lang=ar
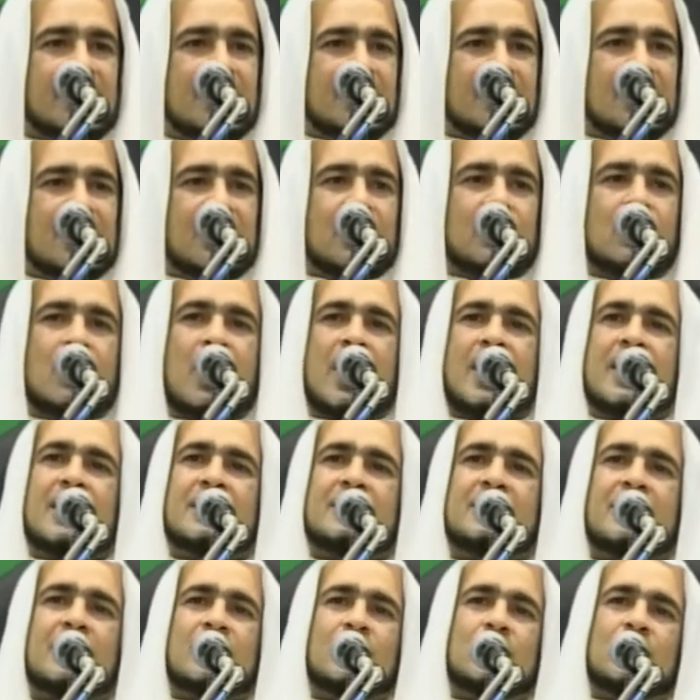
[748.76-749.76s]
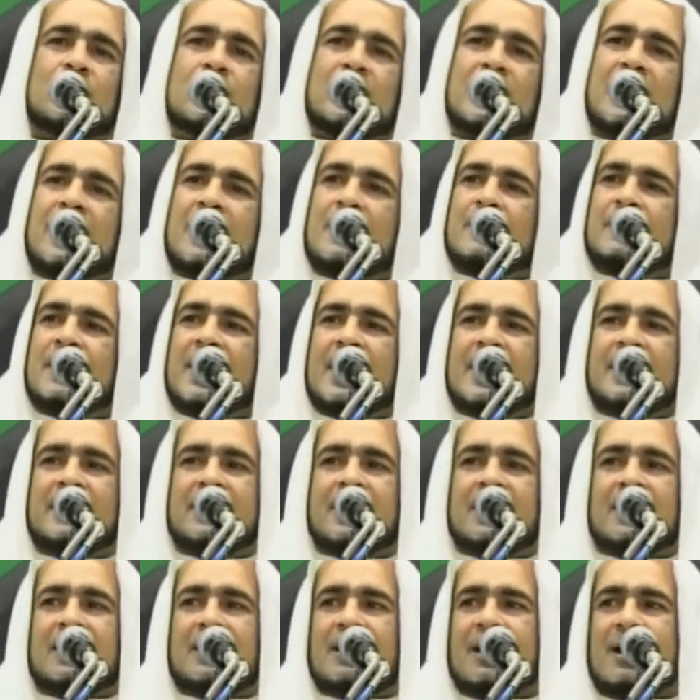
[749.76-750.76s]
رواية تقول لا
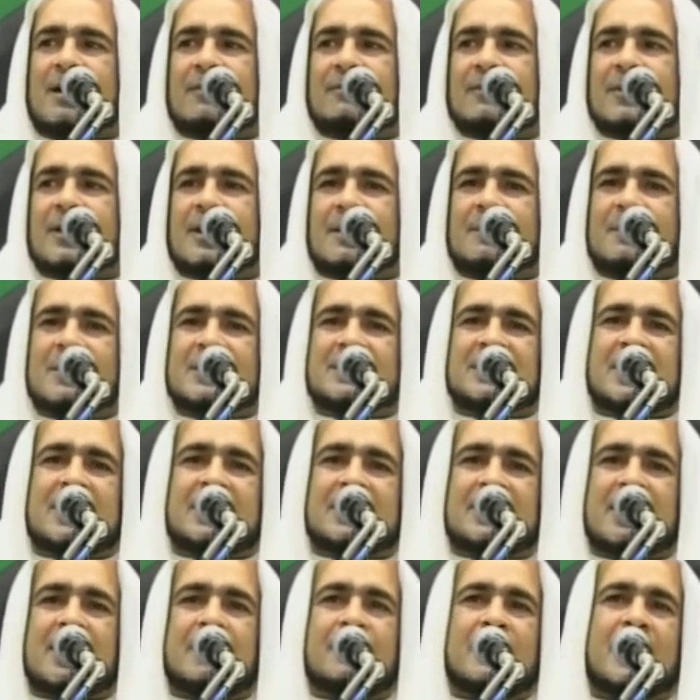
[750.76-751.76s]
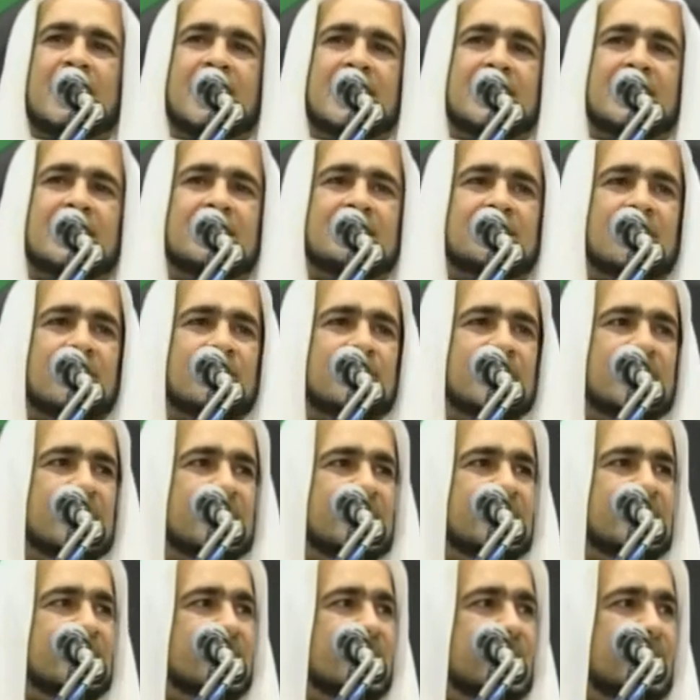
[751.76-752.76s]
بأن القافلة مشت كما هي
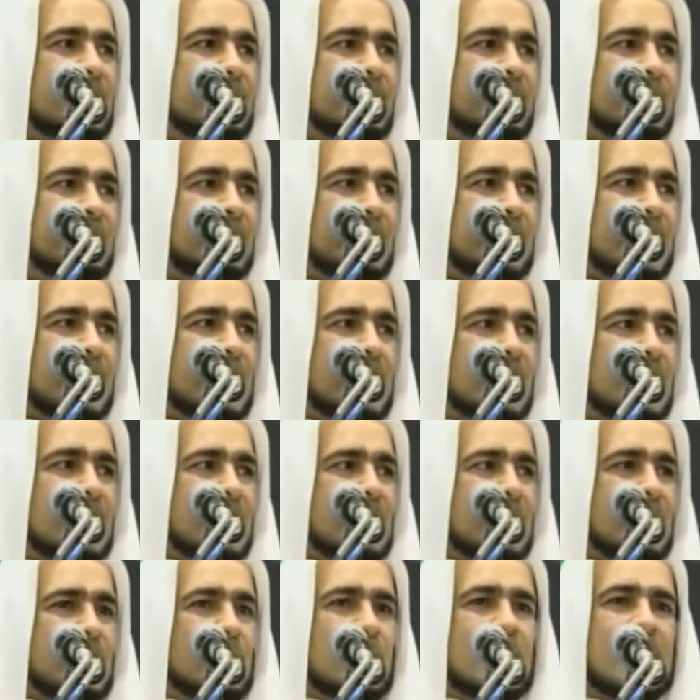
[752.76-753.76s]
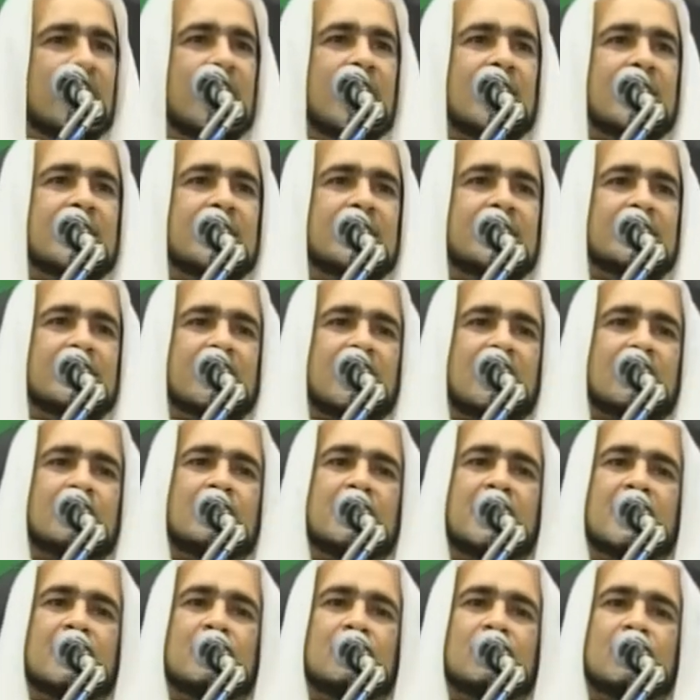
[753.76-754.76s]
طبيعية ولكن
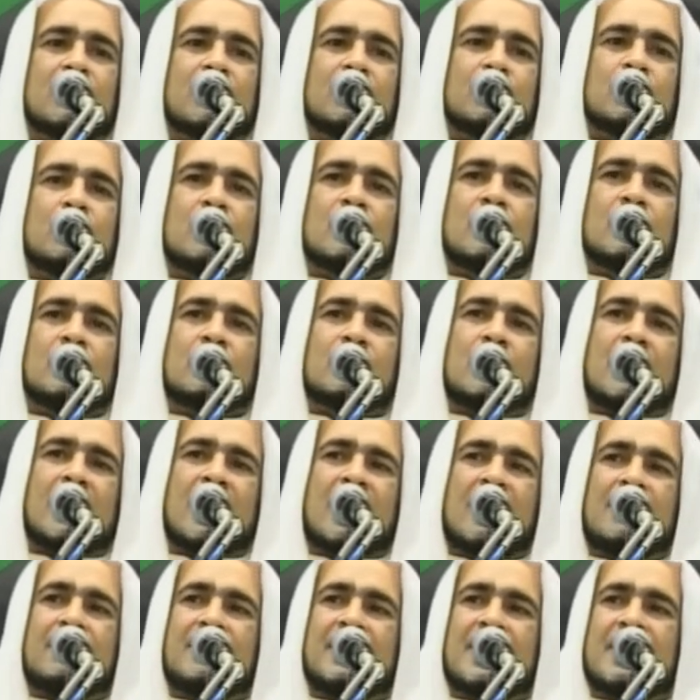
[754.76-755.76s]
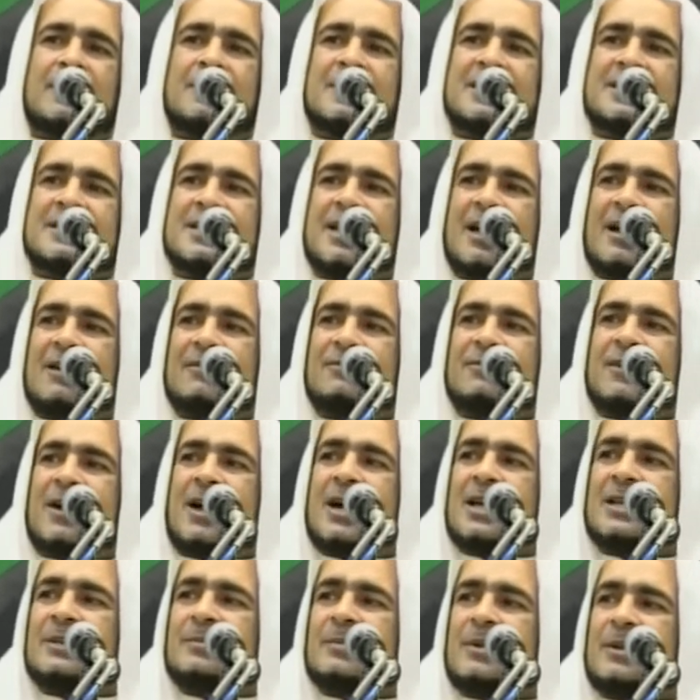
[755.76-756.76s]
قبل وقبل
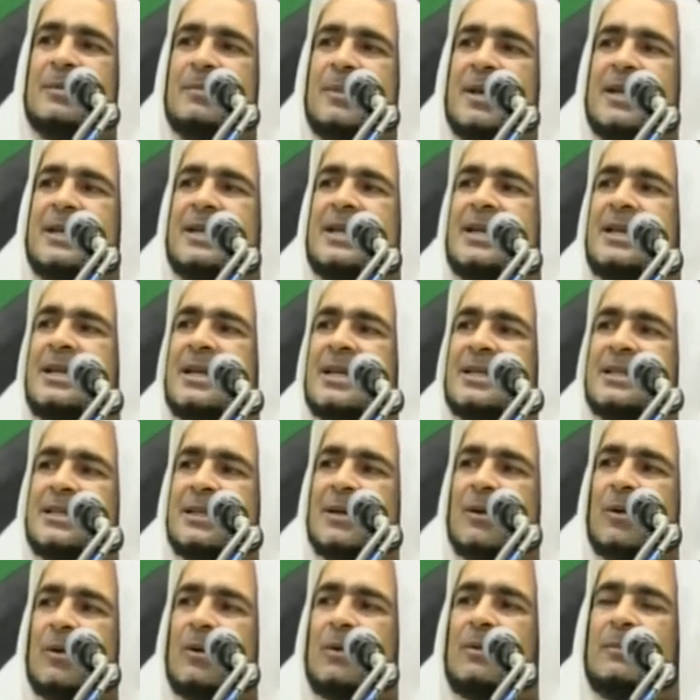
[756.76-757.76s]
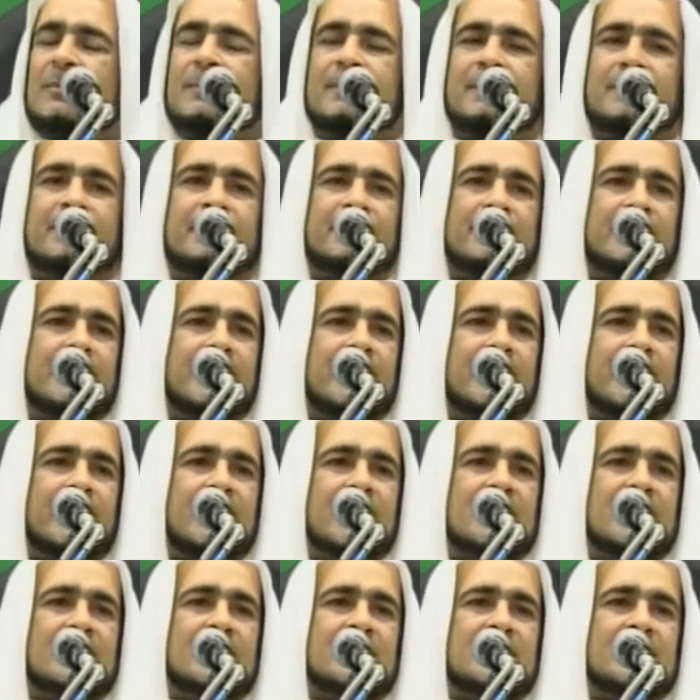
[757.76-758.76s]
مسافات من مدينة قم
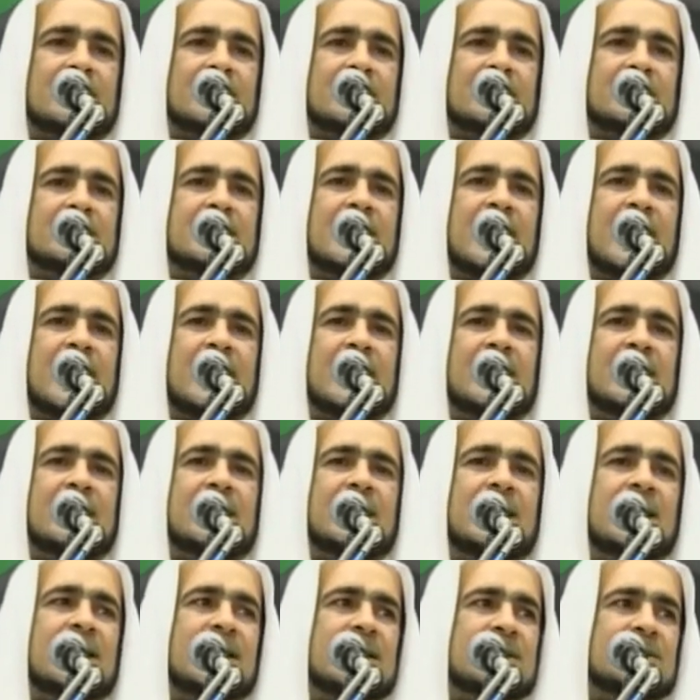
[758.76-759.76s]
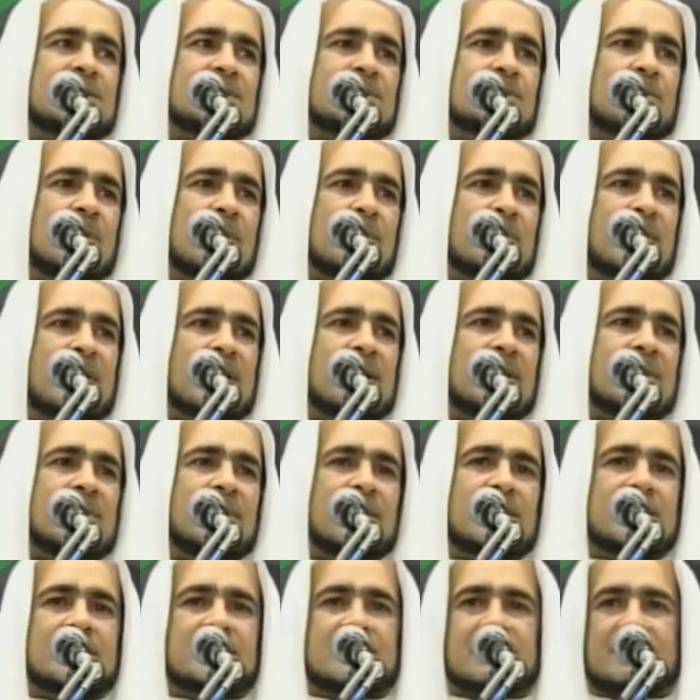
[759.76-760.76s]
تعللت
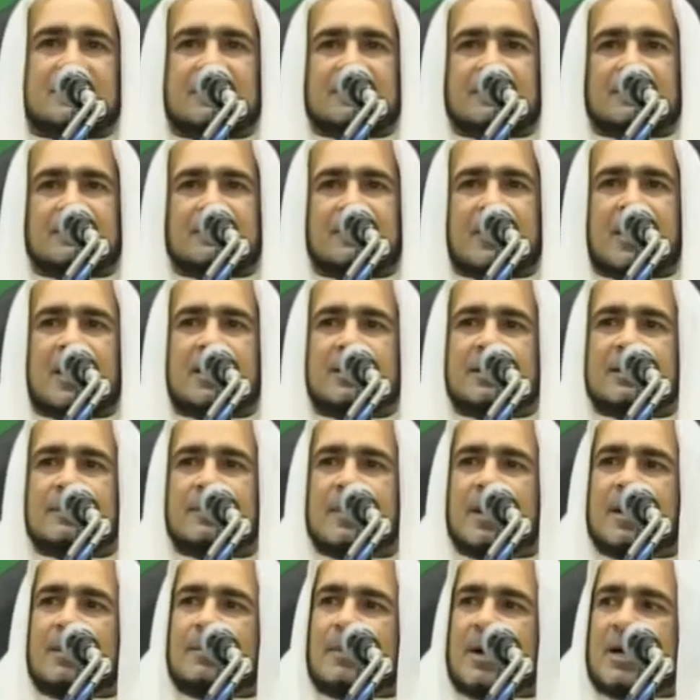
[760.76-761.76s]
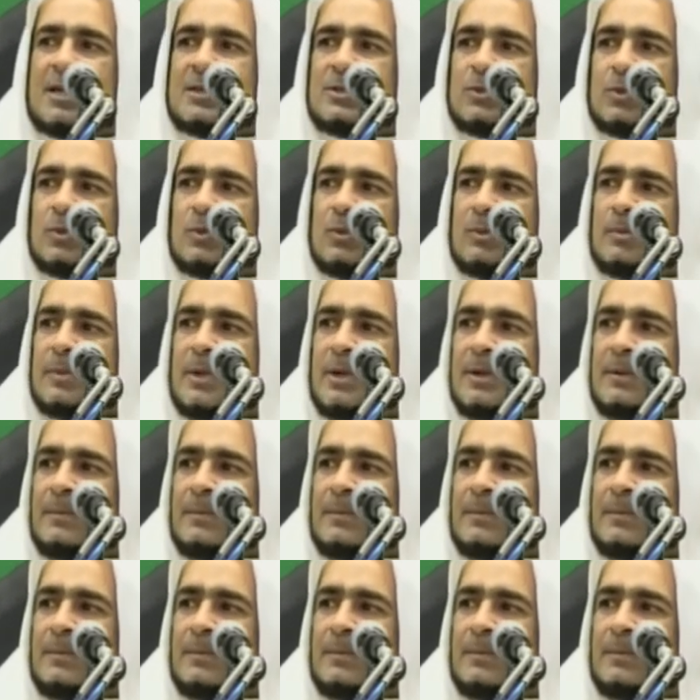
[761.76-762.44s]
ومرضت فاطمة المعصومة